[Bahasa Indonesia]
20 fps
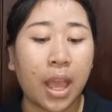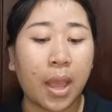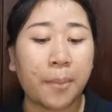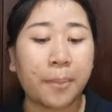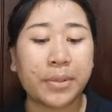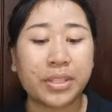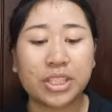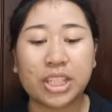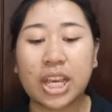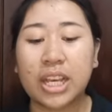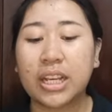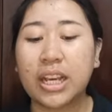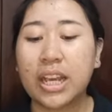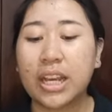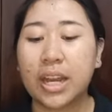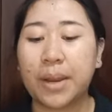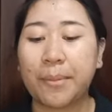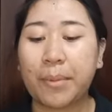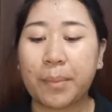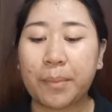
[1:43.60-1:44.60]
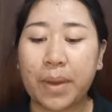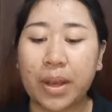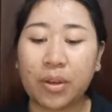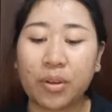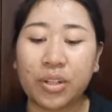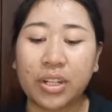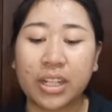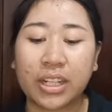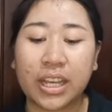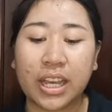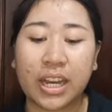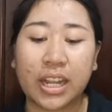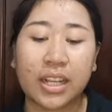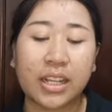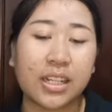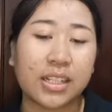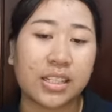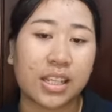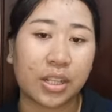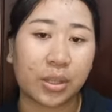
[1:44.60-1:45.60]
menjaga dan membangun negara
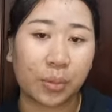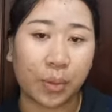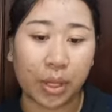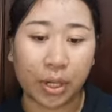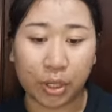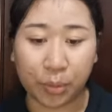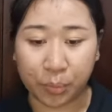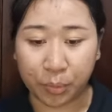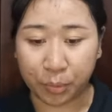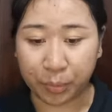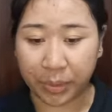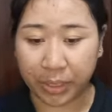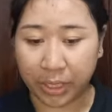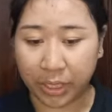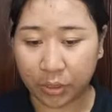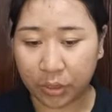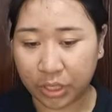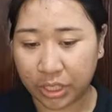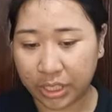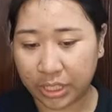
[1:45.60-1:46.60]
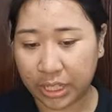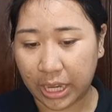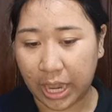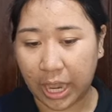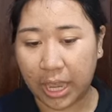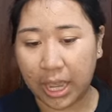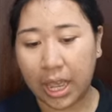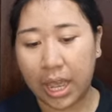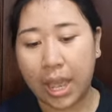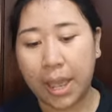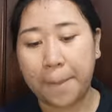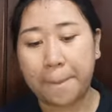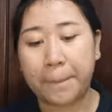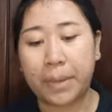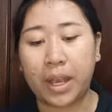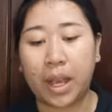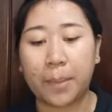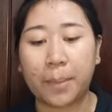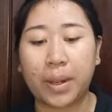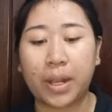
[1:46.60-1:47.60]
kesatuan Republik Indonesia,
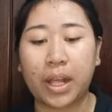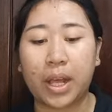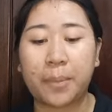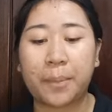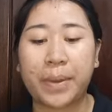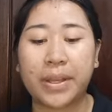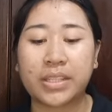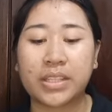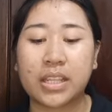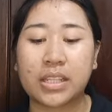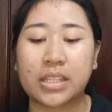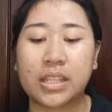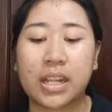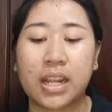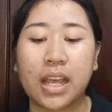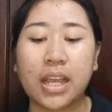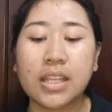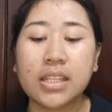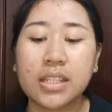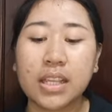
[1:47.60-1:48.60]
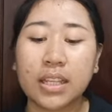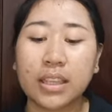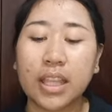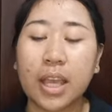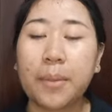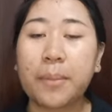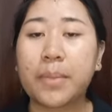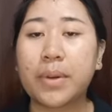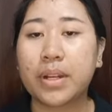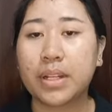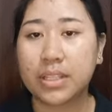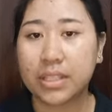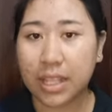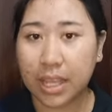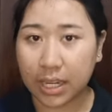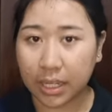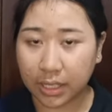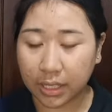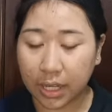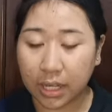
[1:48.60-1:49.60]
mengamalkan Pancasila, serta
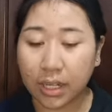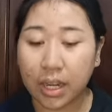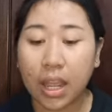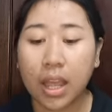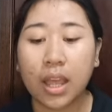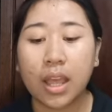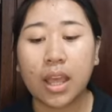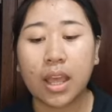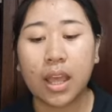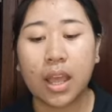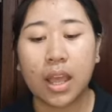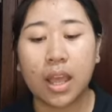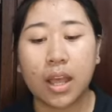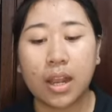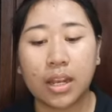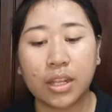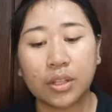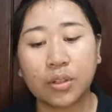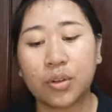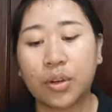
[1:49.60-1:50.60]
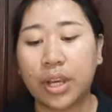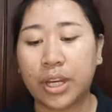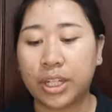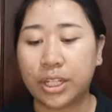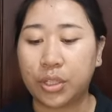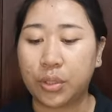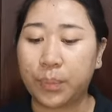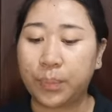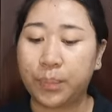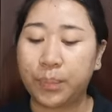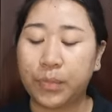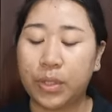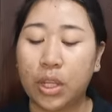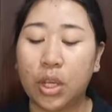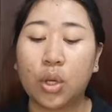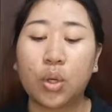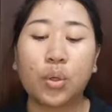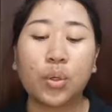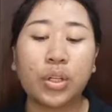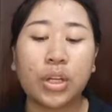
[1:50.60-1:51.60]
melestarikan lingkungan hidup.
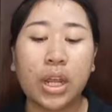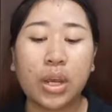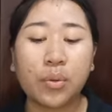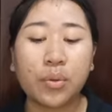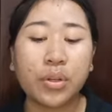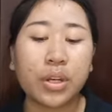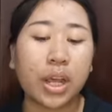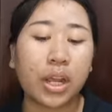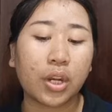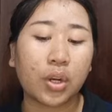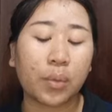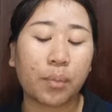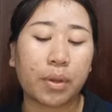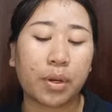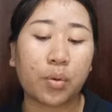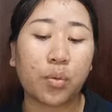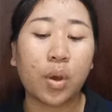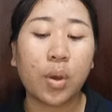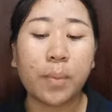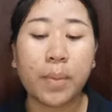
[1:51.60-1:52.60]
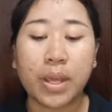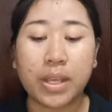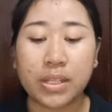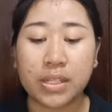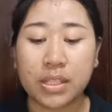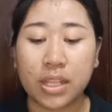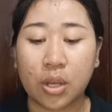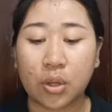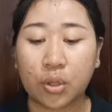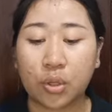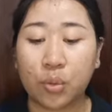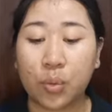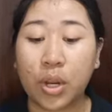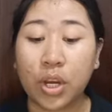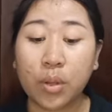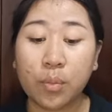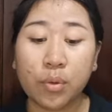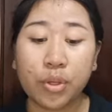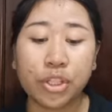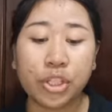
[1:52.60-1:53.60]
Undang-Undang Nomor 12 Tahun
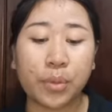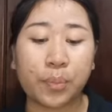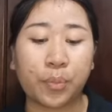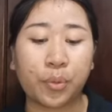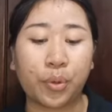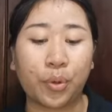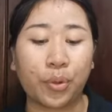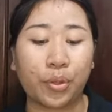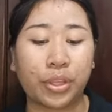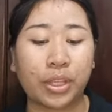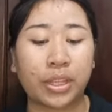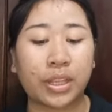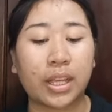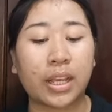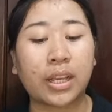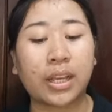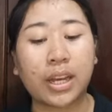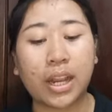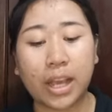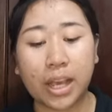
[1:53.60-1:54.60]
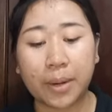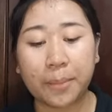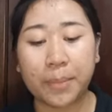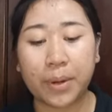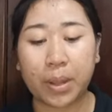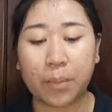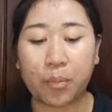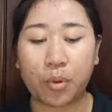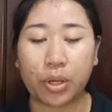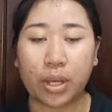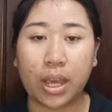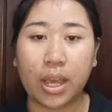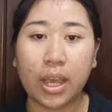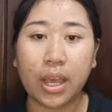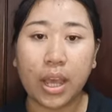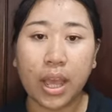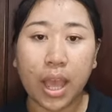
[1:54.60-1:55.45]
2010 tentang Gerakan Pramuka